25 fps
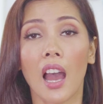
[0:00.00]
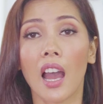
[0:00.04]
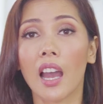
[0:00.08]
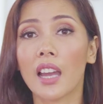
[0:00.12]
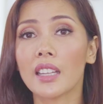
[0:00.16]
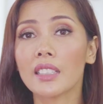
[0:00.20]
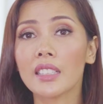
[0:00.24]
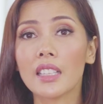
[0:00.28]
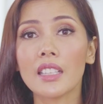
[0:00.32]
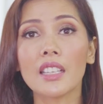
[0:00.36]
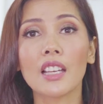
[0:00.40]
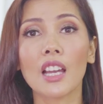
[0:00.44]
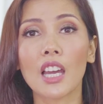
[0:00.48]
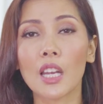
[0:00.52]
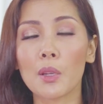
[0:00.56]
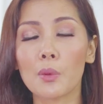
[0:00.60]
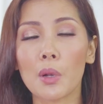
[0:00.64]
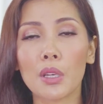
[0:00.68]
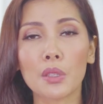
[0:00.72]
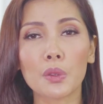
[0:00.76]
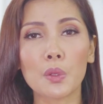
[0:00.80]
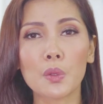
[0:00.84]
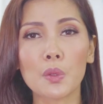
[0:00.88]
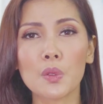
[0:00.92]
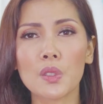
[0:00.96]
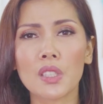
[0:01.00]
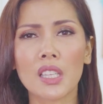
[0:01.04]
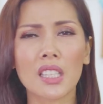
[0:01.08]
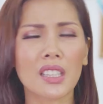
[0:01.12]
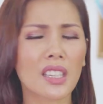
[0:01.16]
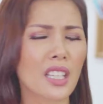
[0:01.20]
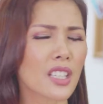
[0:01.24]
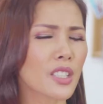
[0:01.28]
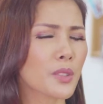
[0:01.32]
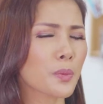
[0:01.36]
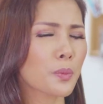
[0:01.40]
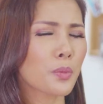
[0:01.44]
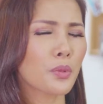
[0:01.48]
Hanya dengan waktu
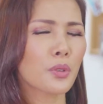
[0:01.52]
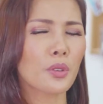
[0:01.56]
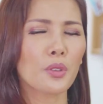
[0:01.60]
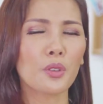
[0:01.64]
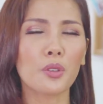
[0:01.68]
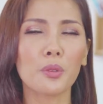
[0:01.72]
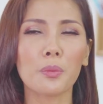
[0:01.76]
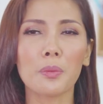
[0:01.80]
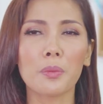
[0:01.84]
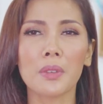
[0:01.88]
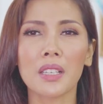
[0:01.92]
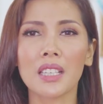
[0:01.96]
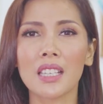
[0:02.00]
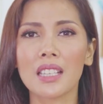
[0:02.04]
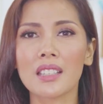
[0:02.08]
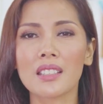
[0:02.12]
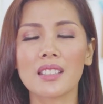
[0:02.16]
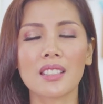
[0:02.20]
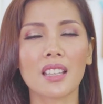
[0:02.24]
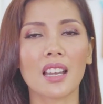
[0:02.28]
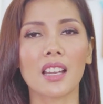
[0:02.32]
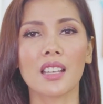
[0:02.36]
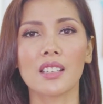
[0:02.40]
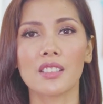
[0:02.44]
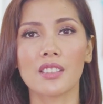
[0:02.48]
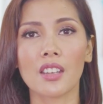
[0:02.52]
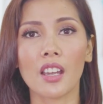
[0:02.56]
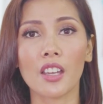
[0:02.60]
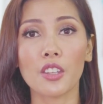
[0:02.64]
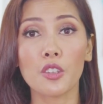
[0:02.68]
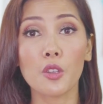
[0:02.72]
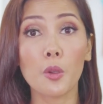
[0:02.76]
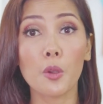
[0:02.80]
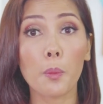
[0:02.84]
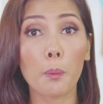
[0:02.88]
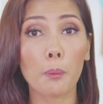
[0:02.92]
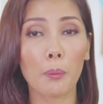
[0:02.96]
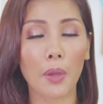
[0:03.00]
sekitar 10 menit saja
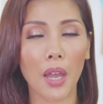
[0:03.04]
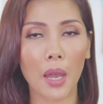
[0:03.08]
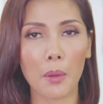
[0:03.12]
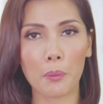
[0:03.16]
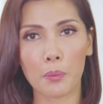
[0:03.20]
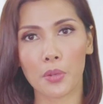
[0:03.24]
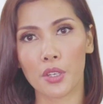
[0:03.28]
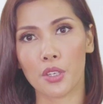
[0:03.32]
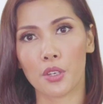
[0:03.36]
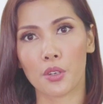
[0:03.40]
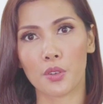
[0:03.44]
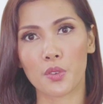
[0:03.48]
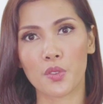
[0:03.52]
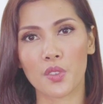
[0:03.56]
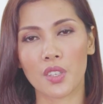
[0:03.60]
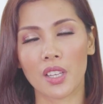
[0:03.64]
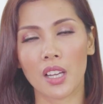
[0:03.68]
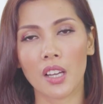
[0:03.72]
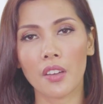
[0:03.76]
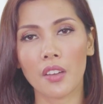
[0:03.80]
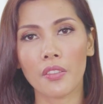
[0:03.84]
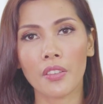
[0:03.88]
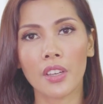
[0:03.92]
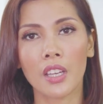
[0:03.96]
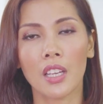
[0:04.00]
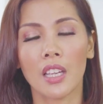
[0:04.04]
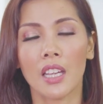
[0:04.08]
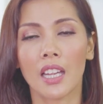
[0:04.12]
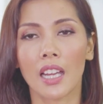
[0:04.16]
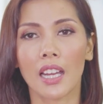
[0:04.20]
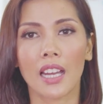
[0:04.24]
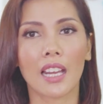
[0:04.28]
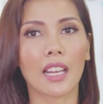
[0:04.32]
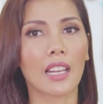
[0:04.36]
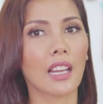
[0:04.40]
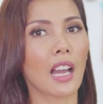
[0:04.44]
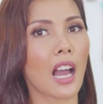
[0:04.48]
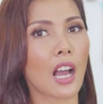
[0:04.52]
you pamper yourself
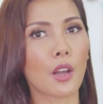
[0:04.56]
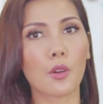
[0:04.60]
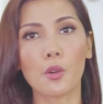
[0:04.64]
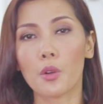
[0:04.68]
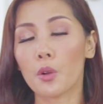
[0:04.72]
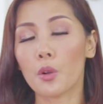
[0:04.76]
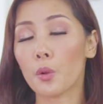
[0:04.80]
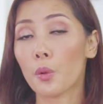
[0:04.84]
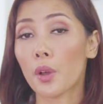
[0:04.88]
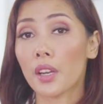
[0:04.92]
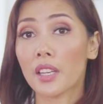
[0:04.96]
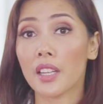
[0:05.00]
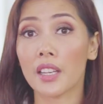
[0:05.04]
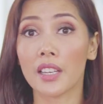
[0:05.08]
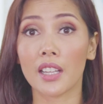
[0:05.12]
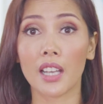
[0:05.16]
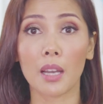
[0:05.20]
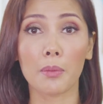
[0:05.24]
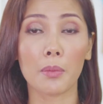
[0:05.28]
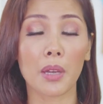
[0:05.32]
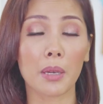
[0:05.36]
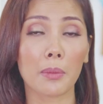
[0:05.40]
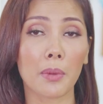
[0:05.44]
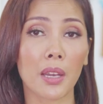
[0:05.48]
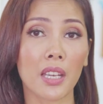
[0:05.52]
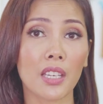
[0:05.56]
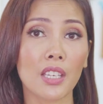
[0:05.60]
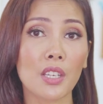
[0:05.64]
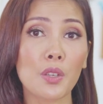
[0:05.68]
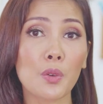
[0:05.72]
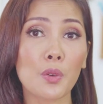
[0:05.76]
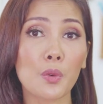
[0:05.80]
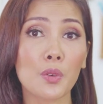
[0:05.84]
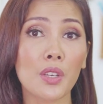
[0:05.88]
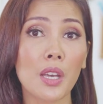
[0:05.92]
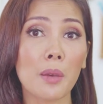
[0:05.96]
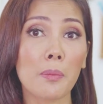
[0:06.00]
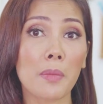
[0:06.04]
aku keluar dari kamar mandi
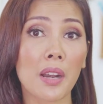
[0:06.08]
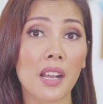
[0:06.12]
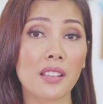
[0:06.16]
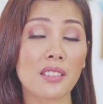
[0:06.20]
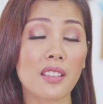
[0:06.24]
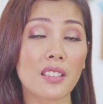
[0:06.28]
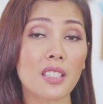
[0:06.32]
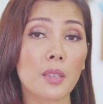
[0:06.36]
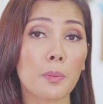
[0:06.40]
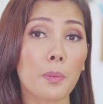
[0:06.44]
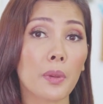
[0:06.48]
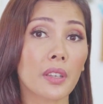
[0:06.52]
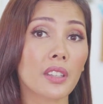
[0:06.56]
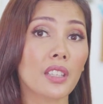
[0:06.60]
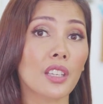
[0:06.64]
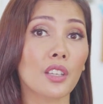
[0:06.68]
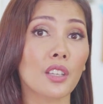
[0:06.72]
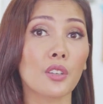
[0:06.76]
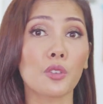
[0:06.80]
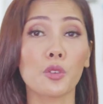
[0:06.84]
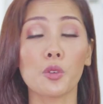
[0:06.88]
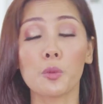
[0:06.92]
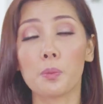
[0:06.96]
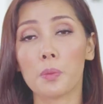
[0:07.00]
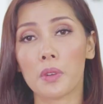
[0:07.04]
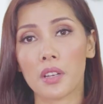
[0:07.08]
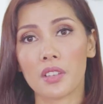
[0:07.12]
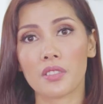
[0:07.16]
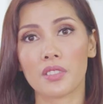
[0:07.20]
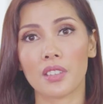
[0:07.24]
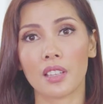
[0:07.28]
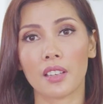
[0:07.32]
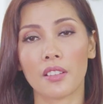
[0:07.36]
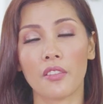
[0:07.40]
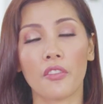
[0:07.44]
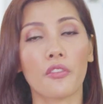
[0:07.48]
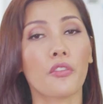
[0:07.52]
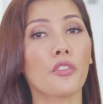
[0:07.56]
udah merasa seperti a new
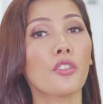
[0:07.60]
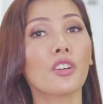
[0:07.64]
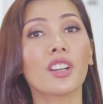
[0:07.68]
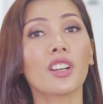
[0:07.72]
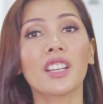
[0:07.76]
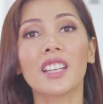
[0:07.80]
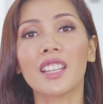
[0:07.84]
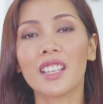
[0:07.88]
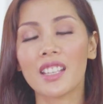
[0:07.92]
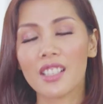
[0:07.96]
person, fully